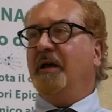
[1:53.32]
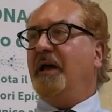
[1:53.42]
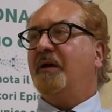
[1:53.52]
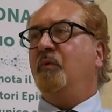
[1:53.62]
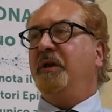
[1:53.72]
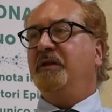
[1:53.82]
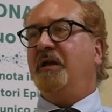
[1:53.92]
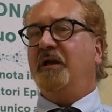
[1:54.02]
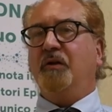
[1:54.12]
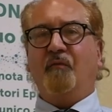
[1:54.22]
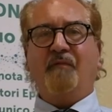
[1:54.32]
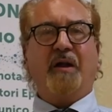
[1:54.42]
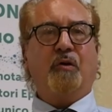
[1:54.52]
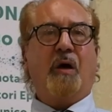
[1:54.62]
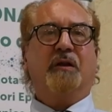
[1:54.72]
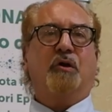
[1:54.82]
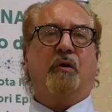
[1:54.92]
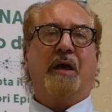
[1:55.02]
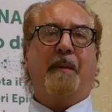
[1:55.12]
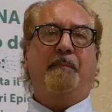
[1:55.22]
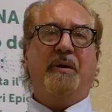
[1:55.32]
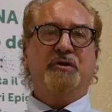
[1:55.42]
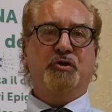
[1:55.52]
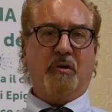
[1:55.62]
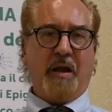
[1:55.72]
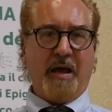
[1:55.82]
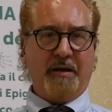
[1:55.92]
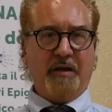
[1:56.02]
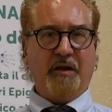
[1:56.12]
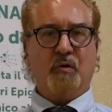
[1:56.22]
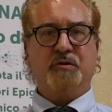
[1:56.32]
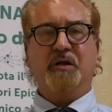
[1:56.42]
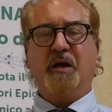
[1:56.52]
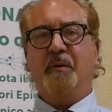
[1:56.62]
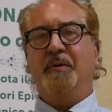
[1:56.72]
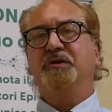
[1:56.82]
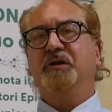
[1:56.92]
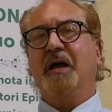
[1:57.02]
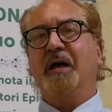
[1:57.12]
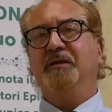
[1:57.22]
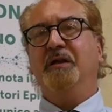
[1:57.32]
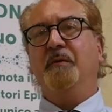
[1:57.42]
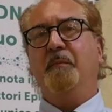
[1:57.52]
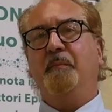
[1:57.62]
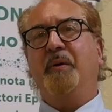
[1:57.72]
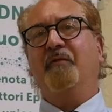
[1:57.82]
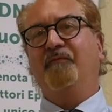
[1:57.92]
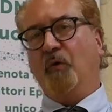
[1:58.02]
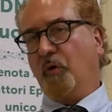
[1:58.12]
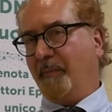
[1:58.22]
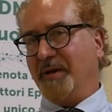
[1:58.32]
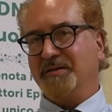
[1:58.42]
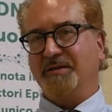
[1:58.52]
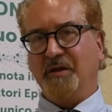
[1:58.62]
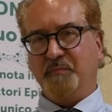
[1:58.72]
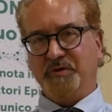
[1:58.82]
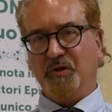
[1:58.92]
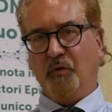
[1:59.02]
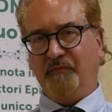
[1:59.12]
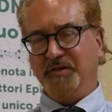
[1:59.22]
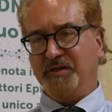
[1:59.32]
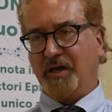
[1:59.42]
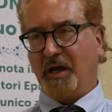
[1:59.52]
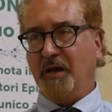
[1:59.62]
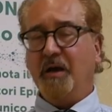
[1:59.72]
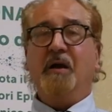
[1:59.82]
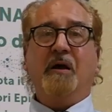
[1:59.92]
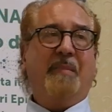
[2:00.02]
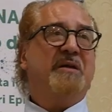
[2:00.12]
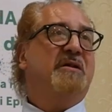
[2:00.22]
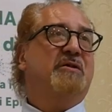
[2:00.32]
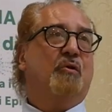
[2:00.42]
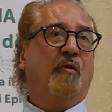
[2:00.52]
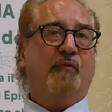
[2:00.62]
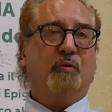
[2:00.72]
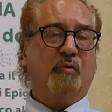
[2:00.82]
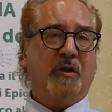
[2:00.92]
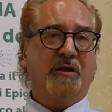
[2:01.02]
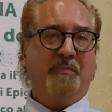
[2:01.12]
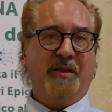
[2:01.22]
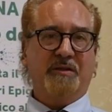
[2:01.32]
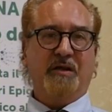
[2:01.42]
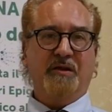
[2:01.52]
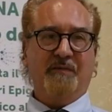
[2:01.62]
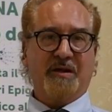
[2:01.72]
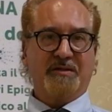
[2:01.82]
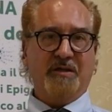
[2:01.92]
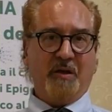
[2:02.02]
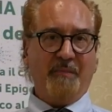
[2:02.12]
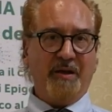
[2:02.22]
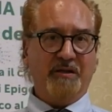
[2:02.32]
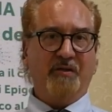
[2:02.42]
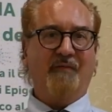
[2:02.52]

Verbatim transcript: e quindi non vanno altro che a peggiorare le nostre capacità di performance psicofisica. Ma esistono fortunatamente diversi rimedi,